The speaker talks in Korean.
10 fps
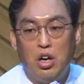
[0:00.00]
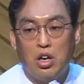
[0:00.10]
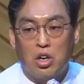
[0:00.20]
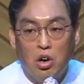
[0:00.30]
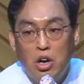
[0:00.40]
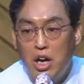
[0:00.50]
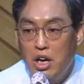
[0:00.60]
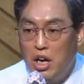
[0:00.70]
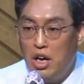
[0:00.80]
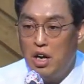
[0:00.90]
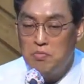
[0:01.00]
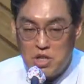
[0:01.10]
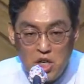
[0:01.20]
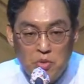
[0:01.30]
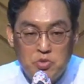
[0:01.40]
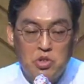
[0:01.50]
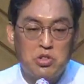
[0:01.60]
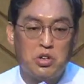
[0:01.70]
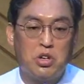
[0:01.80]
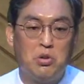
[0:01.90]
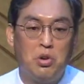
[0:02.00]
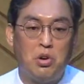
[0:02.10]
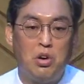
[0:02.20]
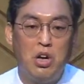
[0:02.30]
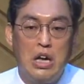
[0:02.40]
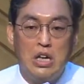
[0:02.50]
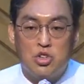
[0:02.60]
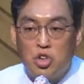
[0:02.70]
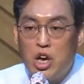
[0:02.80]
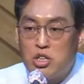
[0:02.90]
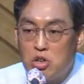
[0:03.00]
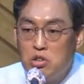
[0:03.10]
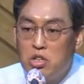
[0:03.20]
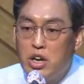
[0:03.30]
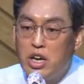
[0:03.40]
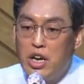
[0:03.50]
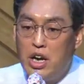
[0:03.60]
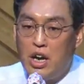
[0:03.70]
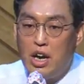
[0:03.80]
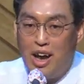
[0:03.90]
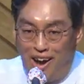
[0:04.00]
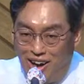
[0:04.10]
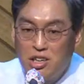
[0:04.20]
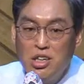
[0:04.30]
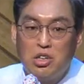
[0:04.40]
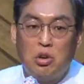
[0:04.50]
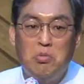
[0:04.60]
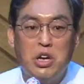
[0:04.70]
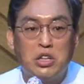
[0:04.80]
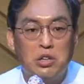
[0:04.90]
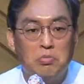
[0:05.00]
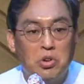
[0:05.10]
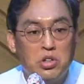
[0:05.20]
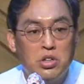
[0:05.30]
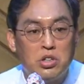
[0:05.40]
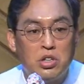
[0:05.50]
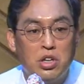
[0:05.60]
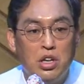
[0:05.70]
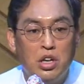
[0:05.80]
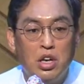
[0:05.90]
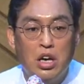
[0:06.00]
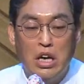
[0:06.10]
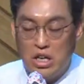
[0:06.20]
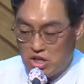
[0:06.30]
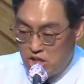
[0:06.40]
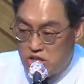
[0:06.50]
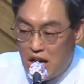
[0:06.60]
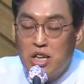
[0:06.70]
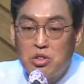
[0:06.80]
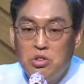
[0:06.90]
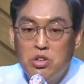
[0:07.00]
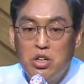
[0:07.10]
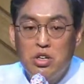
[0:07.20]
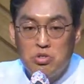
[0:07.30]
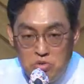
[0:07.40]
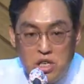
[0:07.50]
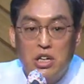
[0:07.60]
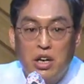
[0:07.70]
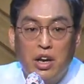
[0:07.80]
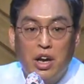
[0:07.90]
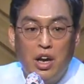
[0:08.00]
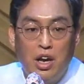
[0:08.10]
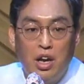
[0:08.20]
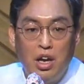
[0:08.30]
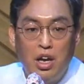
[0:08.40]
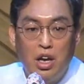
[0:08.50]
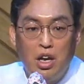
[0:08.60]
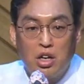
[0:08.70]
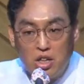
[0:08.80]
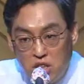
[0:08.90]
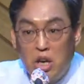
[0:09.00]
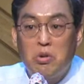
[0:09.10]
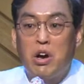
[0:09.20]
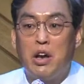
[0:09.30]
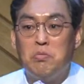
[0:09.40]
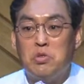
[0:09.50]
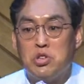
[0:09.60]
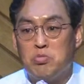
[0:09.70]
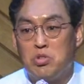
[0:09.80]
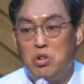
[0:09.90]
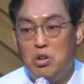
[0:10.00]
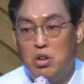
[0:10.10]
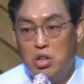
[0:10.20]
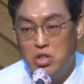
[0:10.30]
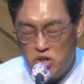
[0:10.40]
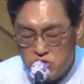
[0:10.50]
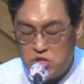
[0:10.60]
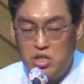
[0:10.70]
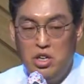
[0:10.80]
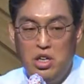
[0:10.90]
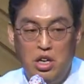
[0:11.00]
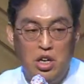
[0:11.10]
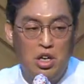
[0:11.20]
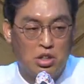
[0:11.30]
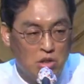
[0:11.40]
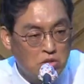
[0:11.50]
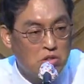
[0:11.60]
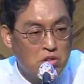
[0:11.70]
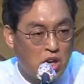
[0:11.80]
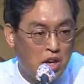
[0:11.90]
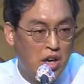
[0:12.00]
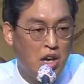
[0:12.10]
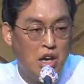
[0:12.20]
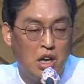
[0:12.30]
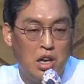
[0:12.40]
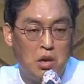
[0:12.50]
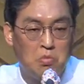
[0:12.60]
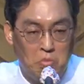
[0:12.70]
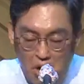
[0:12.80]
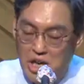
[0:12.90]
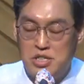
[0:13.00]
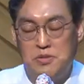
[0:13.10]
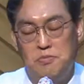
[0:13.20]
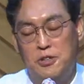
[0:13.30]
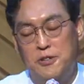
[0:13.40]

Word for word: 교회에 비협조적이고 주의 종들에게 악을 도모했던 모든 것들이 그 자손들, 손자들에게 그대로 가는 모습도 역시 똑똑하게 보았습니다.